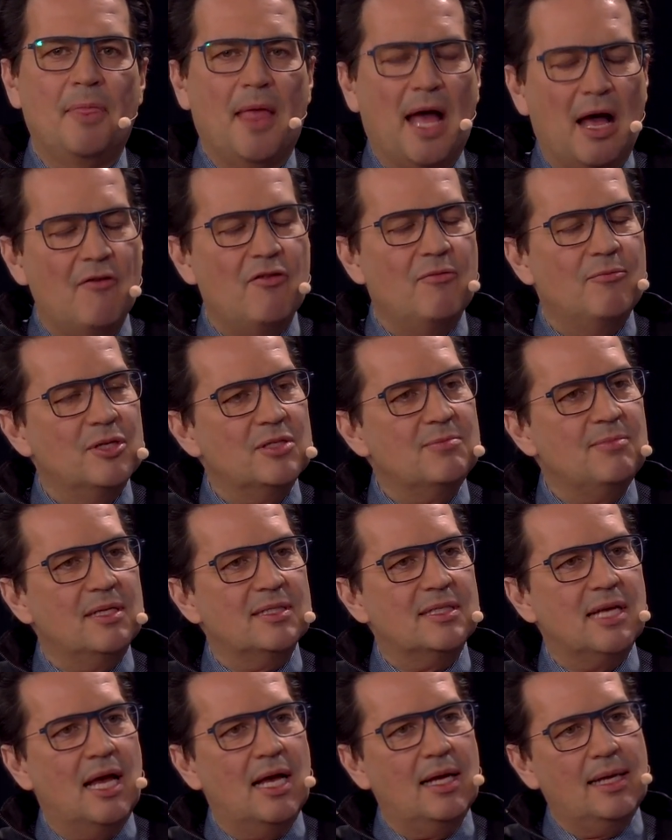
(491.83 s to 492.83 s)
Aber wir müssen mal
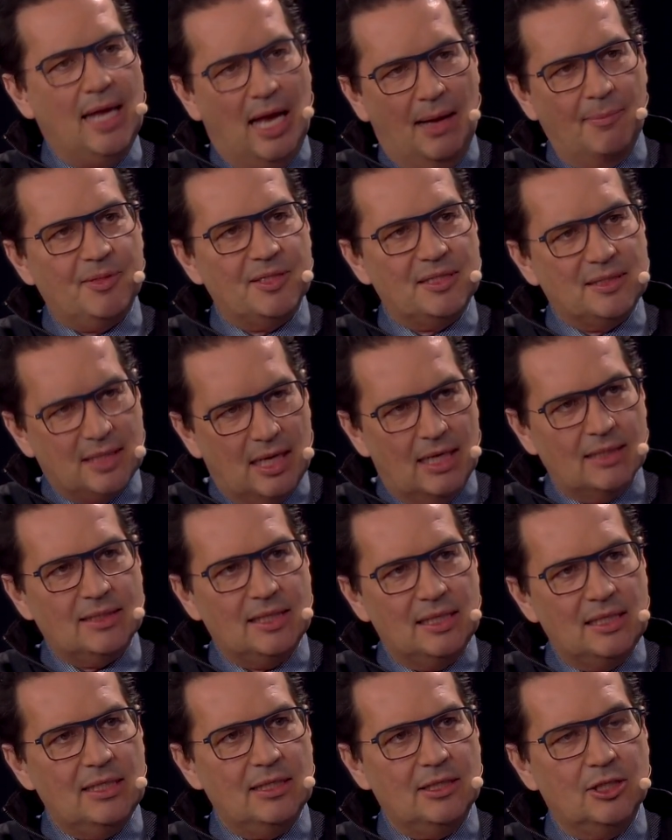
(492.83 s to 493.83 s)
sagen, ihr habt es
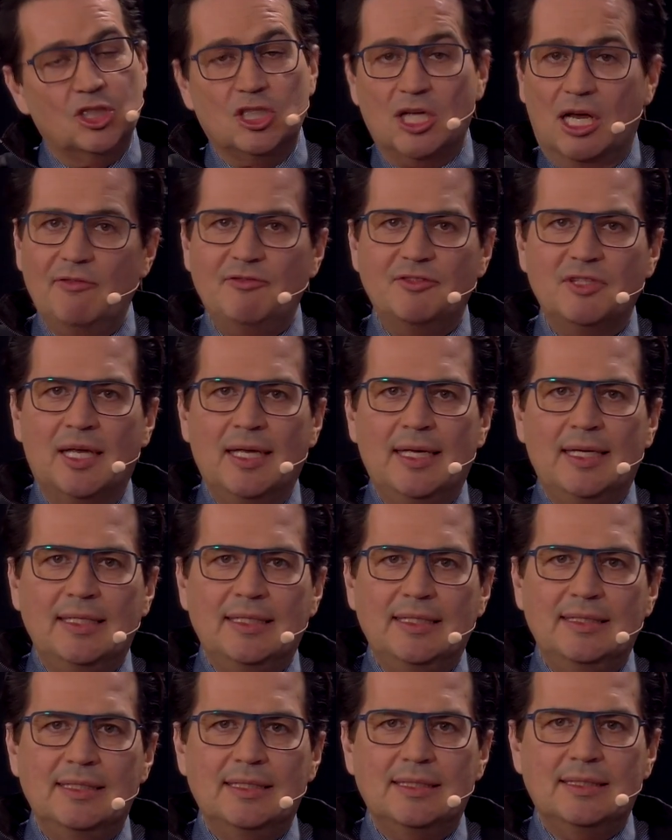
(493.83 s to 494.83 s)
tatsächlich geschafft,
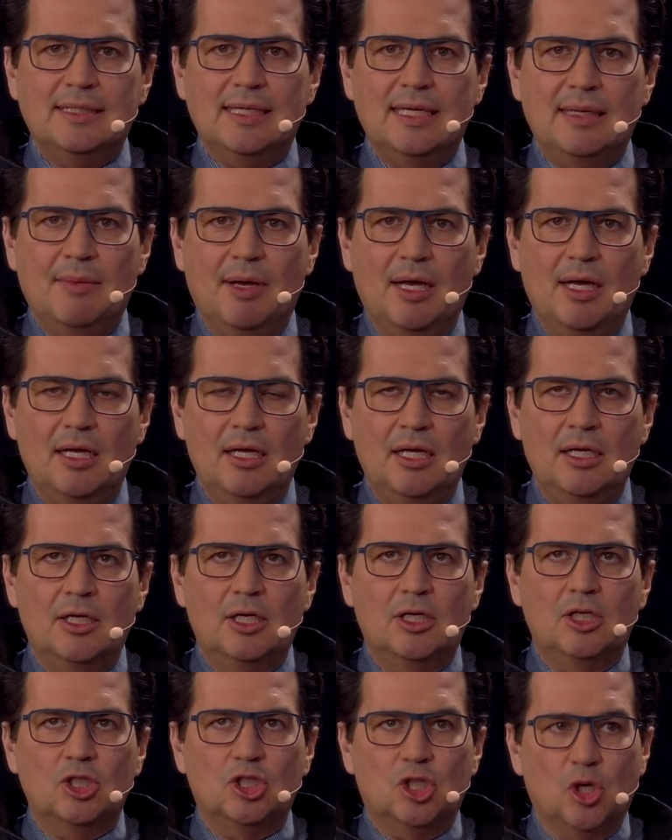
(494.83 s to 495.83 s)
dieses Thema
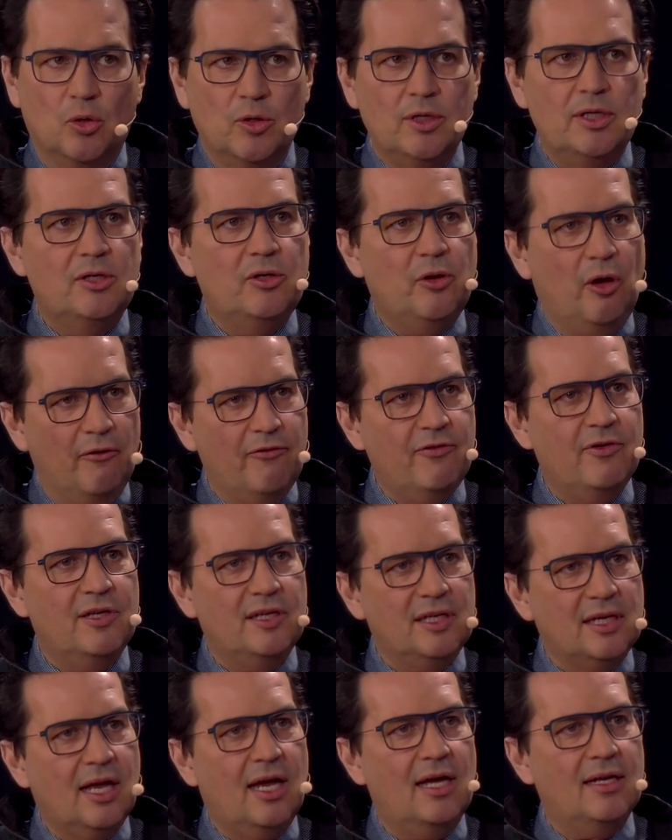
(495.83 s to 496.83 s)
schon in die
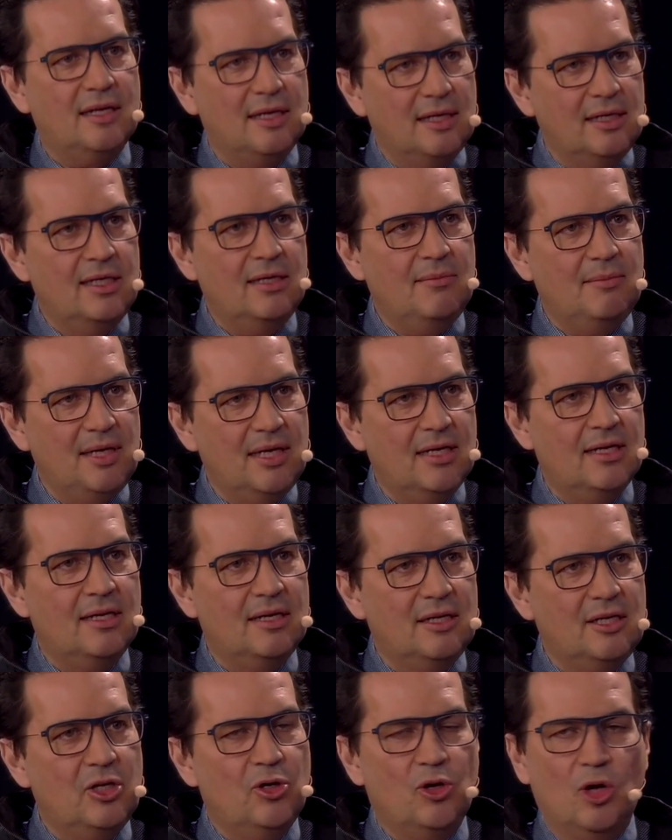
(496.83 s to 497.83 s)
Öffentlichkeit, in die Medien,
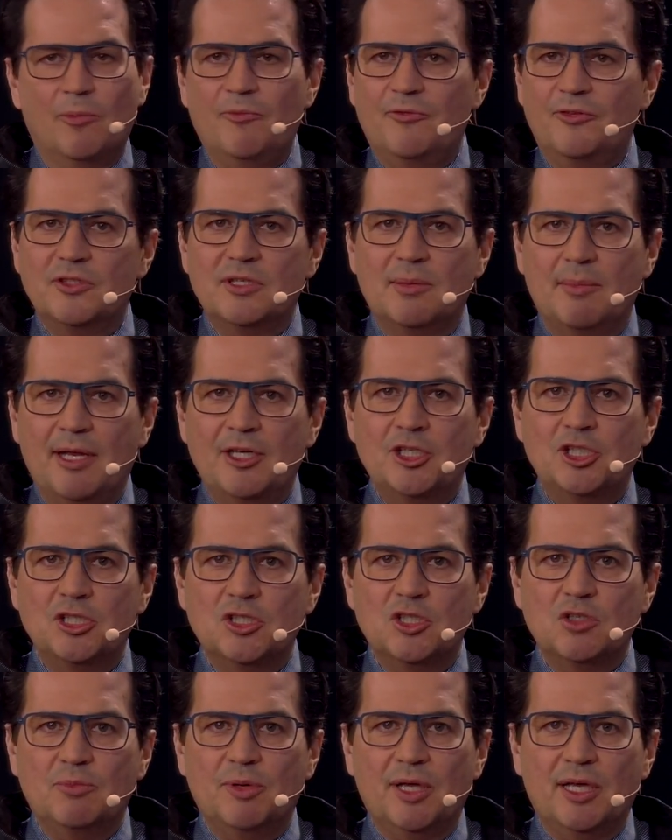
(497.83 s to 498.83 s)
in die Köpfe der Menschen
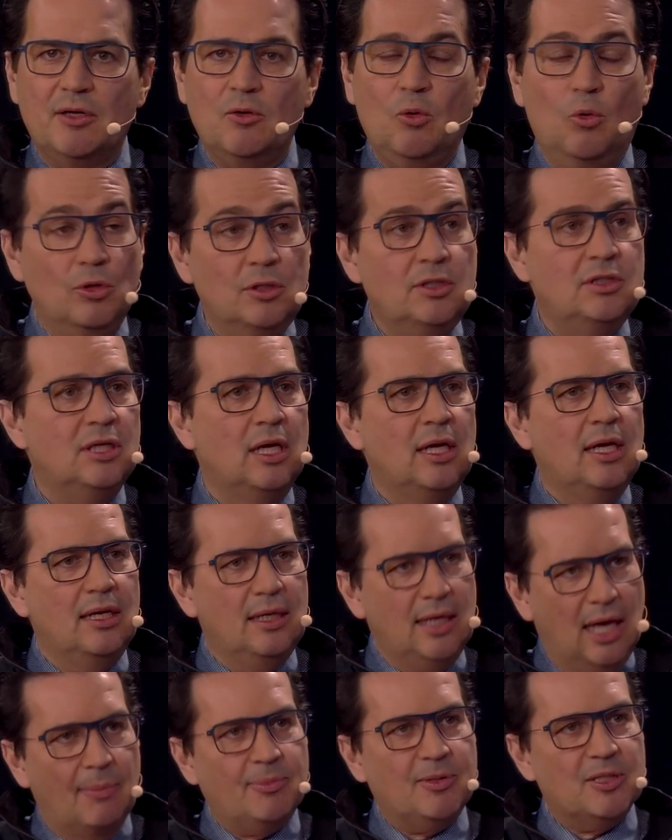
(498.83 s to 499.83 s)
zu bringen. Und
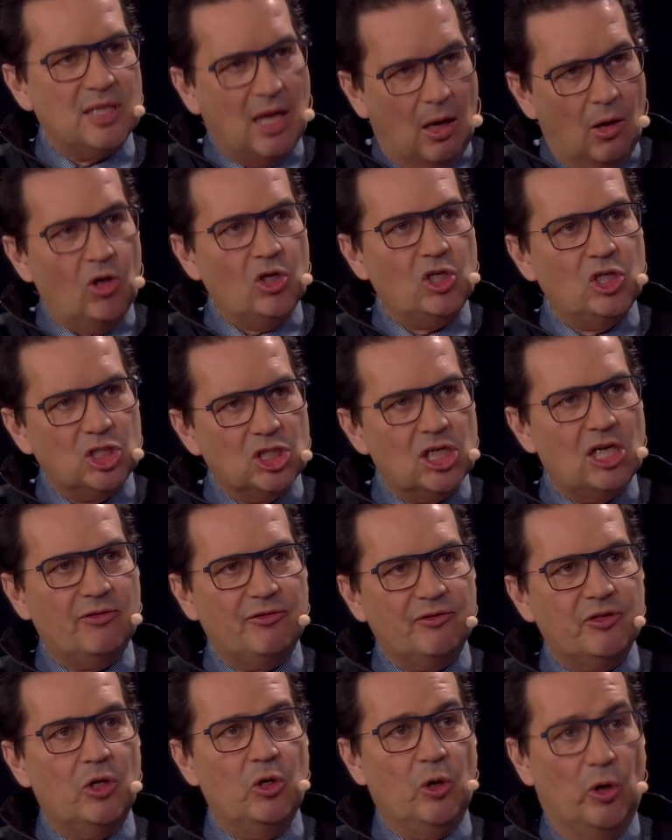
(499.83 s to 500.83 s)
ihr habt es auch
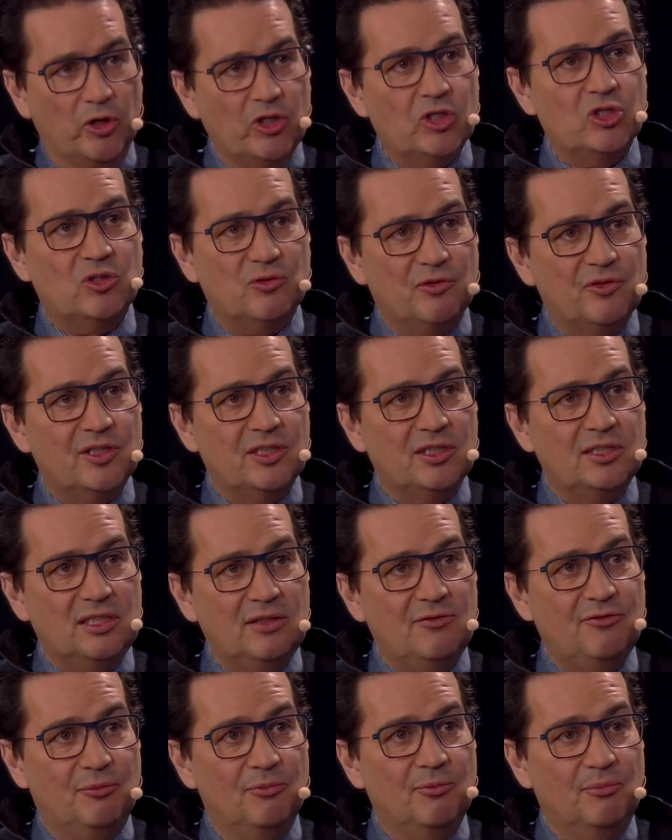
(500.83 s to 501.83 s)
geschafft, Leute zu finden,
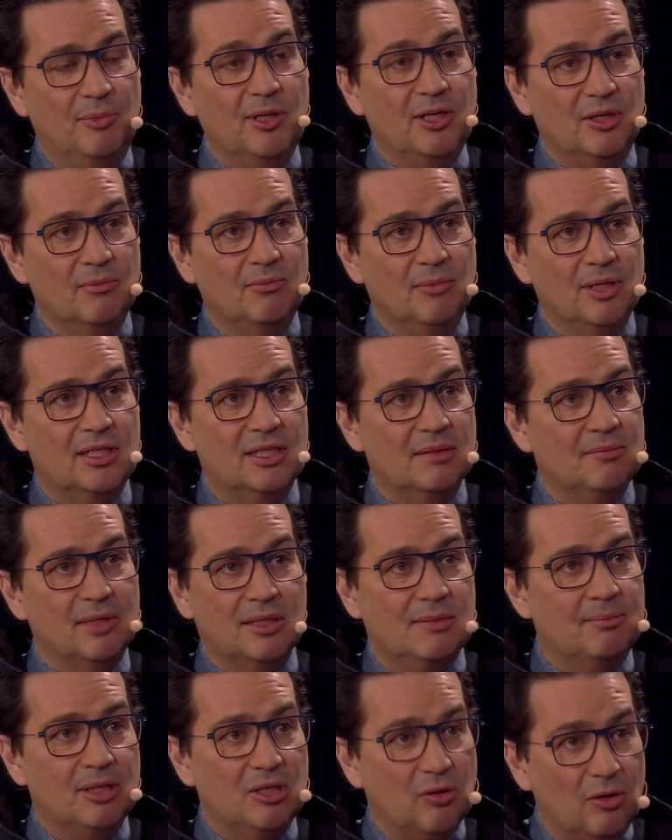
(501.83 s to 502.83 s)
die mit, mit,
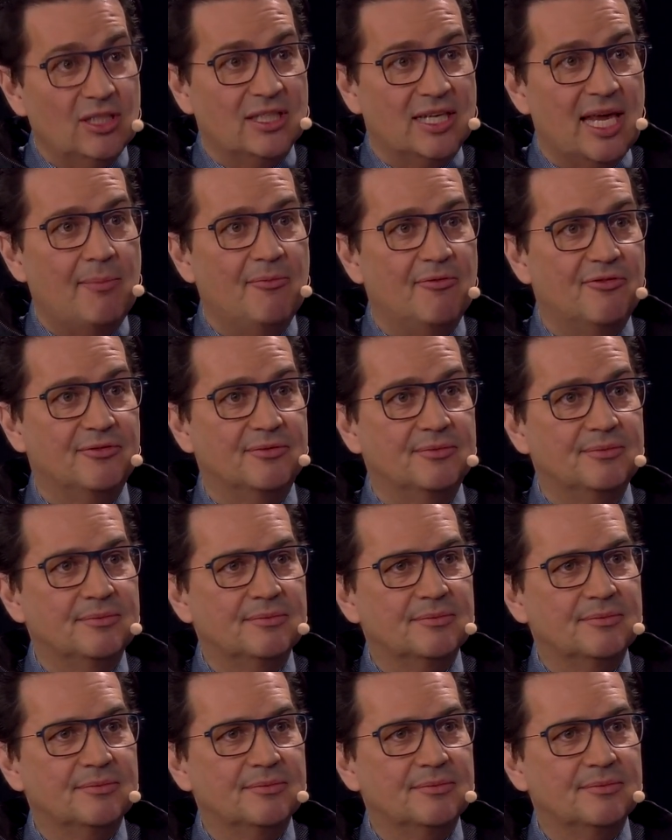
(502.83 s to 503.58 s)
mit, mit euch kämpfen.